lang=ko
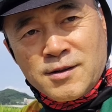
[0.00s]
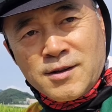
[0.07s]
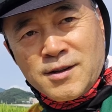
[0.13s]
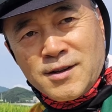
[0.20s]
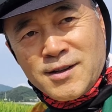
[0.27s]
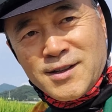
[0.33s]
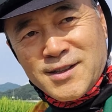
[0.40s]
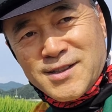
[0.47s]

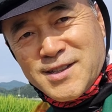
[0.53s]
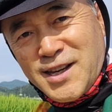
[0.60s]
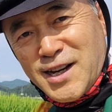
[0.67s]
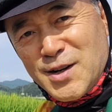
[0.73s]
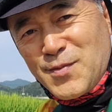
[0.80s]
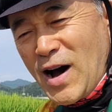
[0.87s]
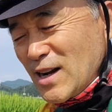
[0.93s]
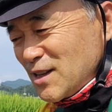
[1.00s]
예,
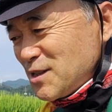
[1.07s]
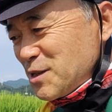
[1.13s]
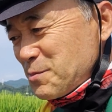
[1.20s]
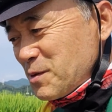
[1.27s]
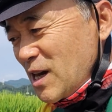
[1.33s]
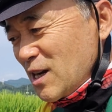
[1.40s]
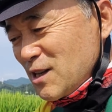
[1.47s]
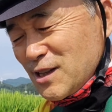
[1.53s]
제가 말은
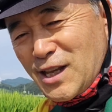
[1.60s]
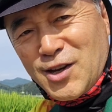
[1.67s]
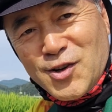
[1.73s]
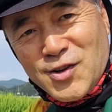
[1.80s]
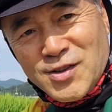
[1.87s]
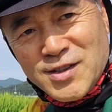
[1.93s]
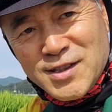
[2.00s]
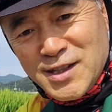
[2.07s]
쉽게
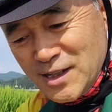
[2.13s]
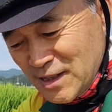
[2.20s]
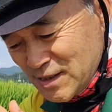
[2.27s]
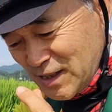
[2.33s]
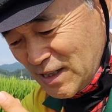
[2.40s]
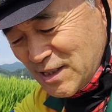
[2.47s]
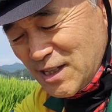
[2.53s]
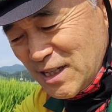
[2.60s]
하는데요
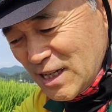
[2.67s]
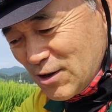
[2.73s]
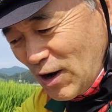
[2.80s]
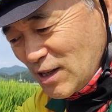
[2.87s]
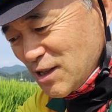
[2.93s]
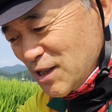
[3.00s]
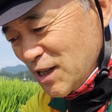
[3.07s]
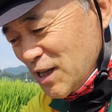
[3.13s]
사실 이
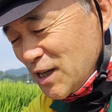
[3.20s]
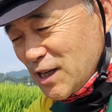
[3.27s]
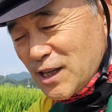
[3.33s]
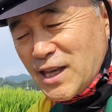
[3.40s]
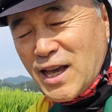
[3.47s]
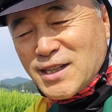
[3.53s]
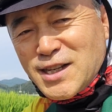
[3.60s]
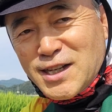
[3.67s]

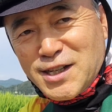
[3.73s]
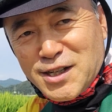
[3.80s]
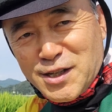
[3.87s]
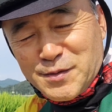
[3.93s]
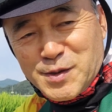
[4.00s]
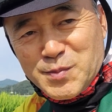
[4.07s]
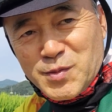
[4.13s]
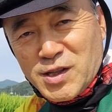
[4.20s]
과정이 굉장히
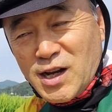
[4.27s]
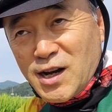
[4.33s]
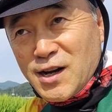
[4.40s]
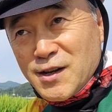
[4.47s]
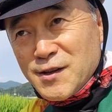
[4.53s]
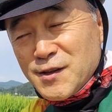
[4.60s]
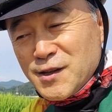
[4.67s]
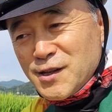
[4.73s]

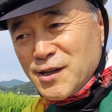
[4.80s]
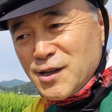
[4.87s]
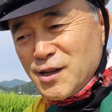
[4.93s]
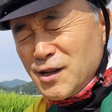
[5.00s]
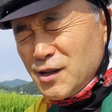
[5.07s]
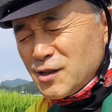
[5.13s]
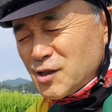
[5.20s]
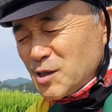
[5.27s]
어렵습니다
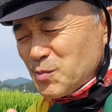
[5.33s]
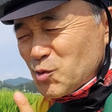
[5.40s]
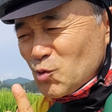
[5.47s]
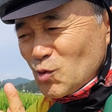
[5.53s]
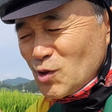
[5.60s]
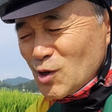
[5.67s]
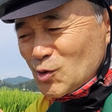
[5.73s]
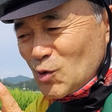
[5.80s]

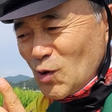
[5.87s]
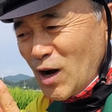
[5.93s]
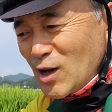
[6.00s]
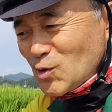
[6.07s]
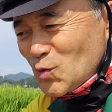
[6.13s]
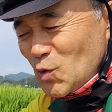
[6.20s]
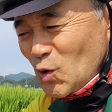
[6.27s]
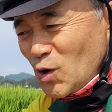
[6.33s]
집중력도
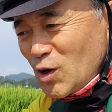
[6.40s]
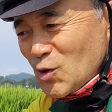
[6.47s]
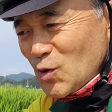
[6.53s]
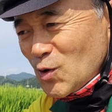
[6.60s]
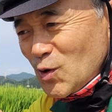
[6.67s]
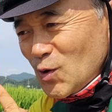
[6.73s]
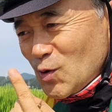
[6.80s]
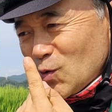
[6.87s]
아주
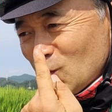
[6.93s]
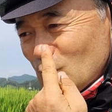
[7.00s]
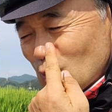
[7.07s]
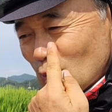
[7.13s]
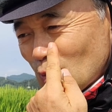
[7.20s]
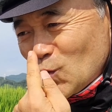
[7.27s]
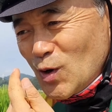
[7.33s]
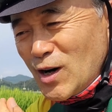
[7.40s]
요하고요
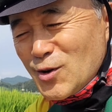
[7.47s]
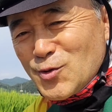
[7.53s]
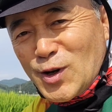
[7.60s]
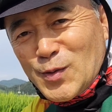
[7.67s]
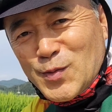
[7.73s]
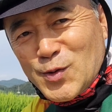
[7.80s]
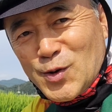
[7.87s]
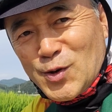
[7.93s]
눈도 아주
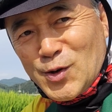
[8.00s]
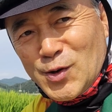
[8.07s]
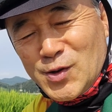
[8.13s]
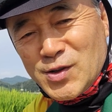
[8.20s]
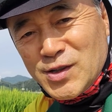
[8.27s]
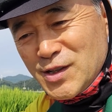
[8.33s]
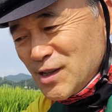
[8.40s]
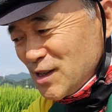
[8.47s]
아프고요
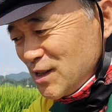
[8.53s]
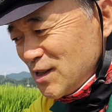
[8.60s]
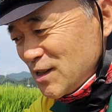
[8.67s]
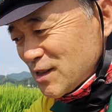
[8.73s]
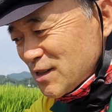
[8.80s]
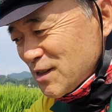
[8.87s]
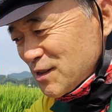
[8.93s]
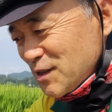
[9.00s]

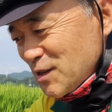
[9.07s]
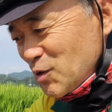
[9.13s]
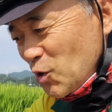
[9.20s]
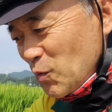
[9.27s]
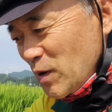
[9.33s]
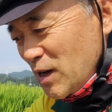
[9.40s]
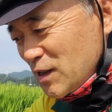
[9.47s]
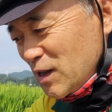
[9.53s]
그래서 이
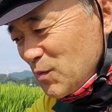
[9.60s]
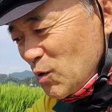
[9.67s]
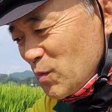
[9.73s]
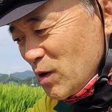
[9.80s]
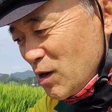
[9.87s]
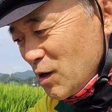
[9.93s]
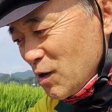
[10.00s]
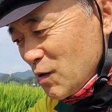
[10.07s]
교배 하다
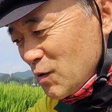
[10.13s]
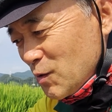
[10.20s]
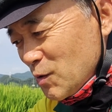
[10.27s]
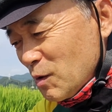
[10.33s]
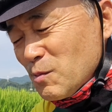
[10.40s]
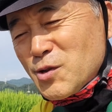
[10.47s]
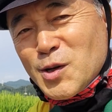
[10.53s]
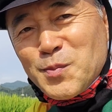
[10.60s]
보면
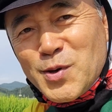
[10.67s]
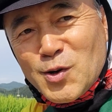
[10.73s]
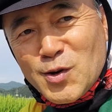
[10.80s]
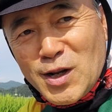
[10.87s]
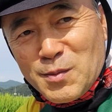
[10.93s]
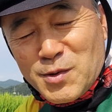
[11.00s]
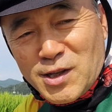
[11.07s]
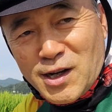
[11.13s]
어, 엄청
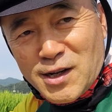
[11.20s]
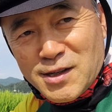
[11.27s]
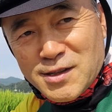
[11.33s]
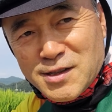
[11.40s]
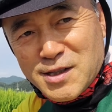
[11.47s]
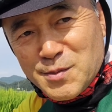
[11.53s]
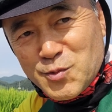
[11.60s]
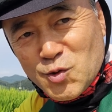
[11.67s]
피곤합니다
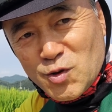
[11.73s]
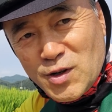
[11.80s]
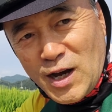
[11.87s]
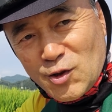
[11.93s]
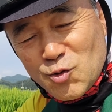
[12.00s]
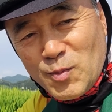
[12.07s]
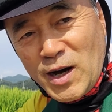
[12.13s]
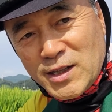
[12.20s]
집중을
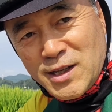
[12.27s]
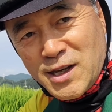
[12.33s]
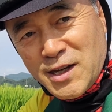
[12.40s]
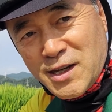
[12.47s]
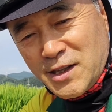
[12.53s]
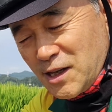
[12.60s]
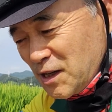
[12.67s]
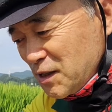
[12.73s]
아주 많이
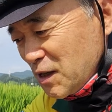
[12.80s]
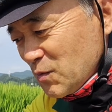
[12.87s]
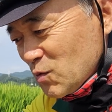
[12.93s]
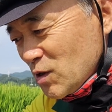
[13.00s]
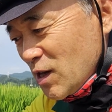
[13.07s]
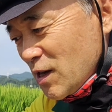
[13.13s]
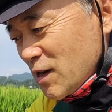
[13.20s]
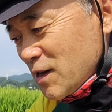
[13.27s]
해야 되기
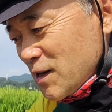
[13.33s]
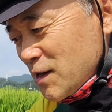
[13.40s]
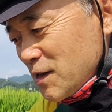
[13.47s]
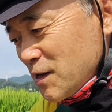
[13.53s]
때문에